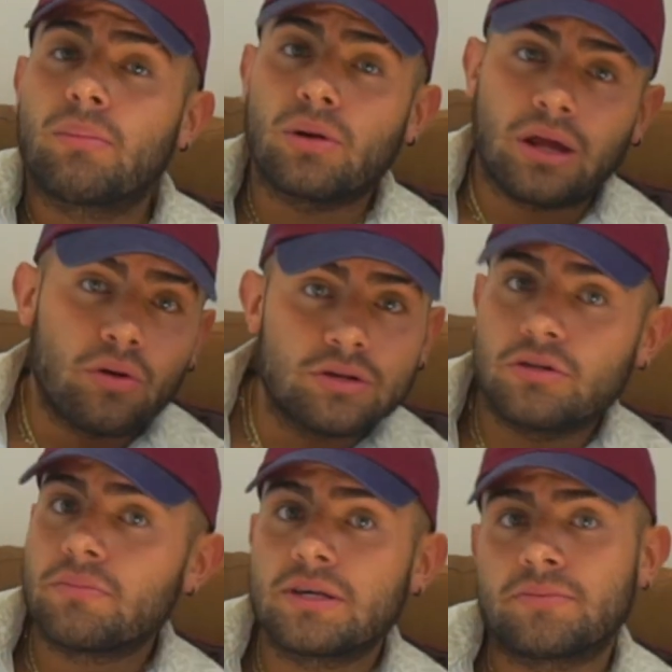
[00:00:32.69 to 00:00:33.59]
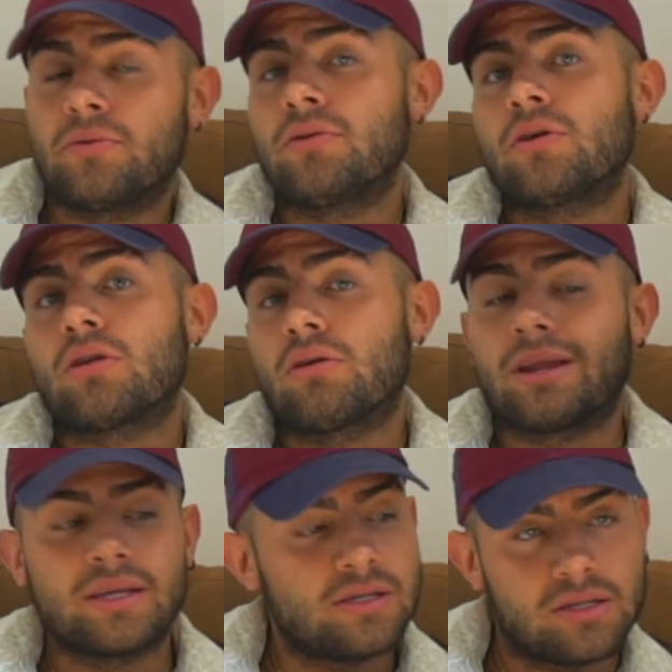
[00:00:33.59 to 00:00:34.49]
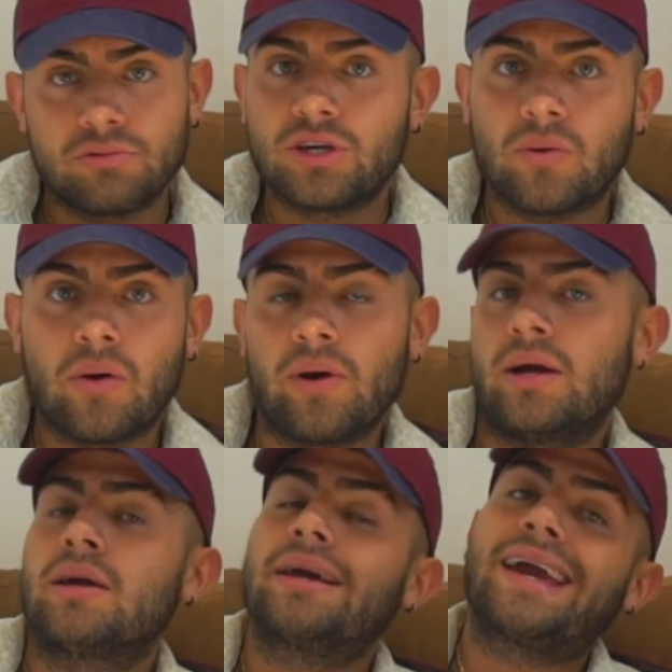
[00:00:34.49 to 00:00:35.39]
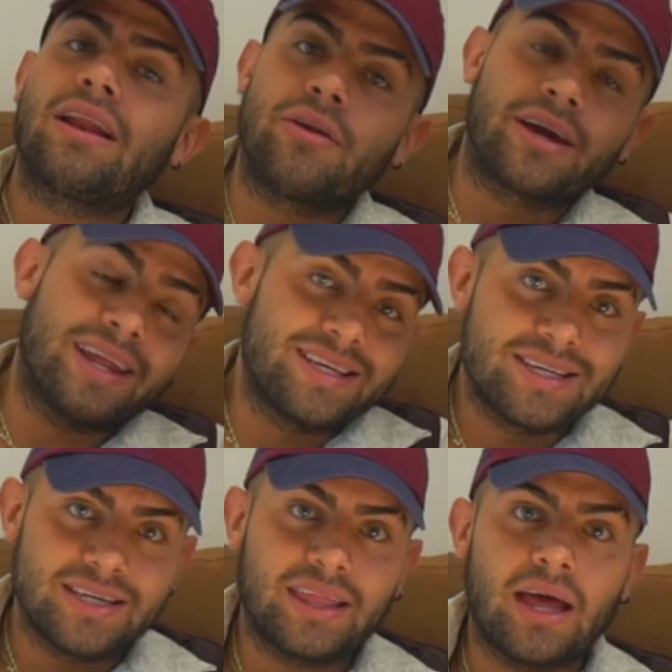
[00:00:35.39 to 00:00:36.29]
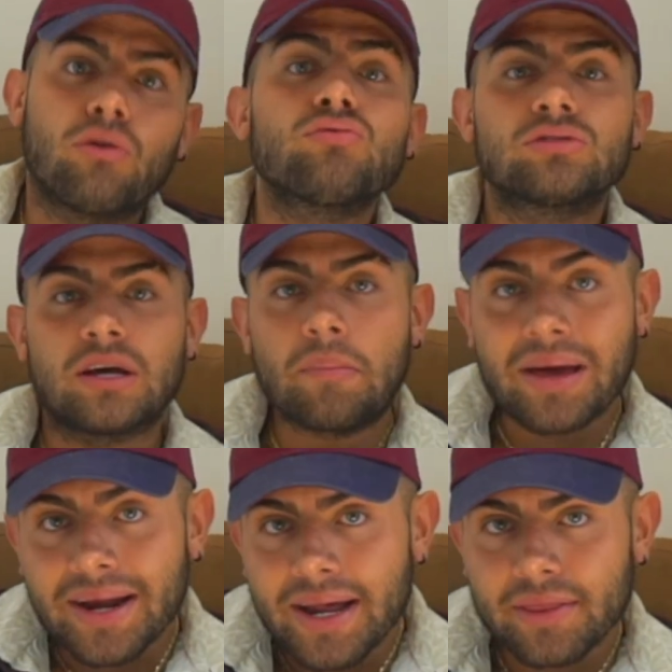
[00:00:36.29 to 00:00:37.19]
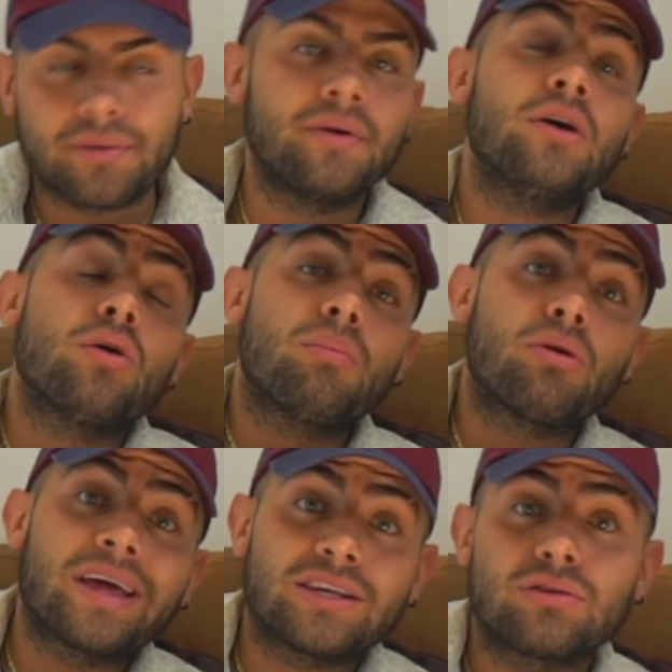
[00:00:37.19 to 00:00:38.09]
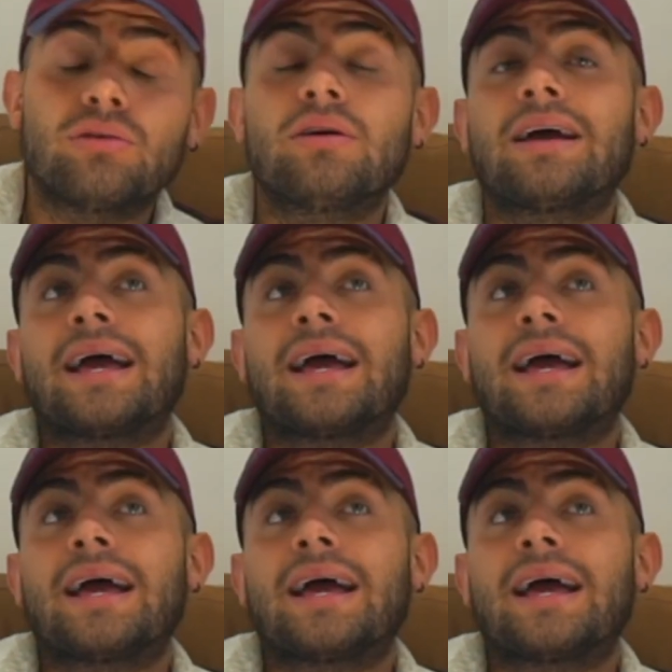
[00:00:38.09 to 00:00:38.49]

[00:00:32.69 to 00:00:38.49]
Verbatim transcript: porque no es lo mismo lo que necesita un chihuahua que lo que necesita un San Bernardo. Por eso